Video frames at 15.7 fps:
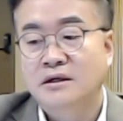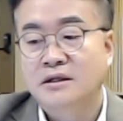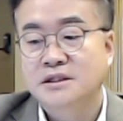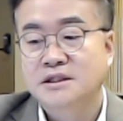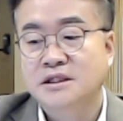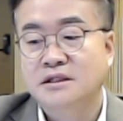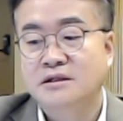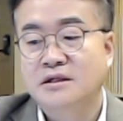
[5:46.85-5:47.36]

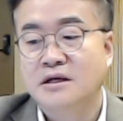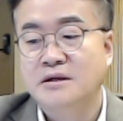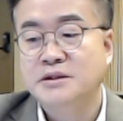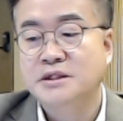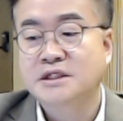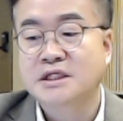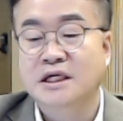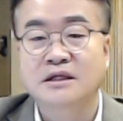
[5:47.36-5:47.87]

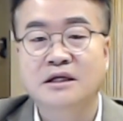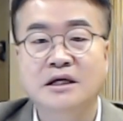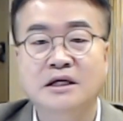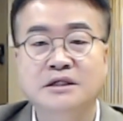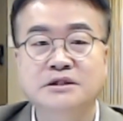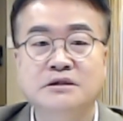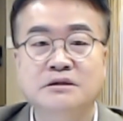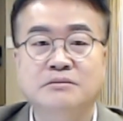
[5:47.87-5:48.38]
식탐이 장난
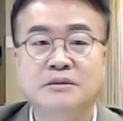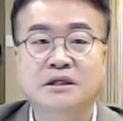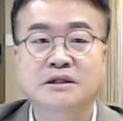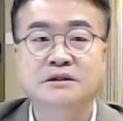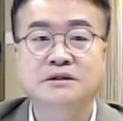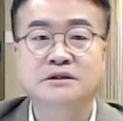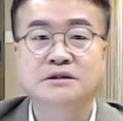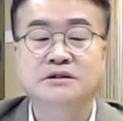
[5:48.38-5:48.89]
아니죠. 막
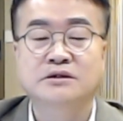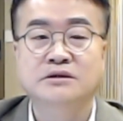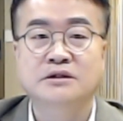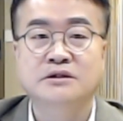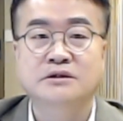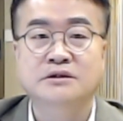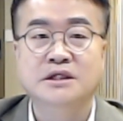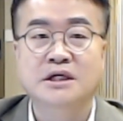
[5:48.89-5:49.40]
그 저도
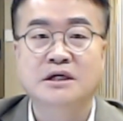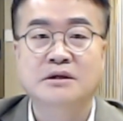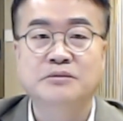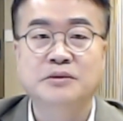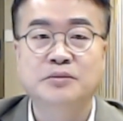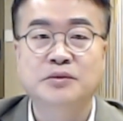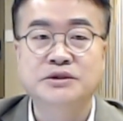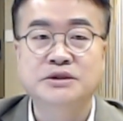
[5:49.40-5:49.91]
영상을
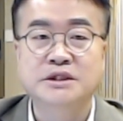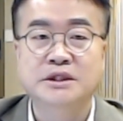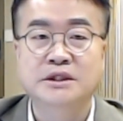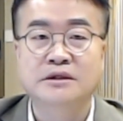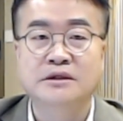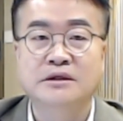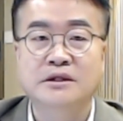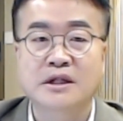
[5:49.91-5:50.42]
한번 본 적이
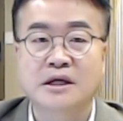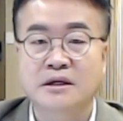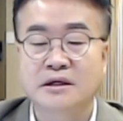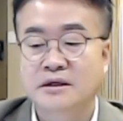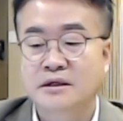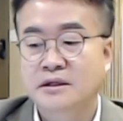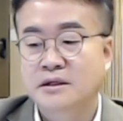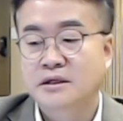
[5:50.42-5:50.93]
있는데
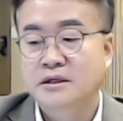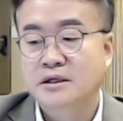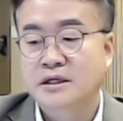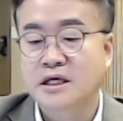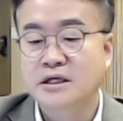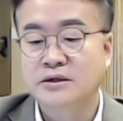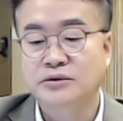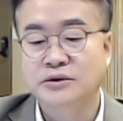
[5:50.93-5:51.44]

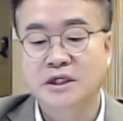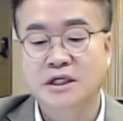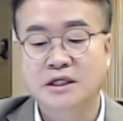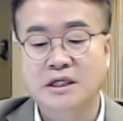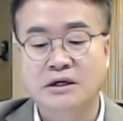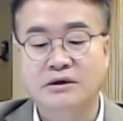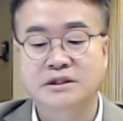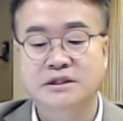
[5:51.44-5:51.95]
개 요리가
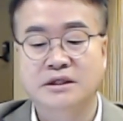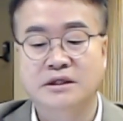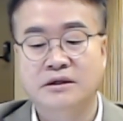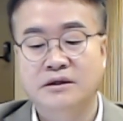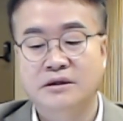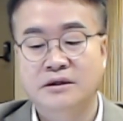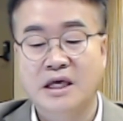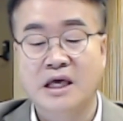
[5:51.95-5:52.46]
나왔어.
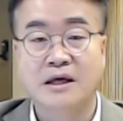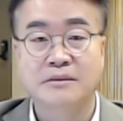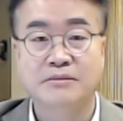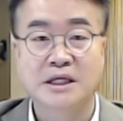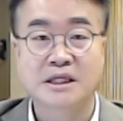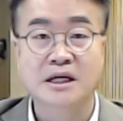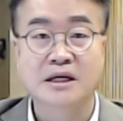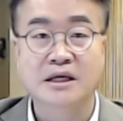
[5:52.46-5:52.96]
개,
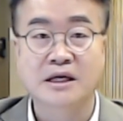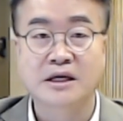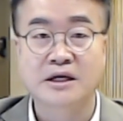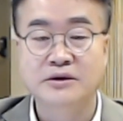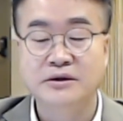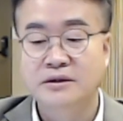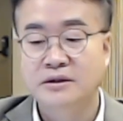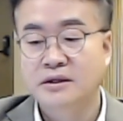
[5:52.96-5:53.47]

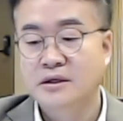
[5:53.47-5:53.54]
바닷게요.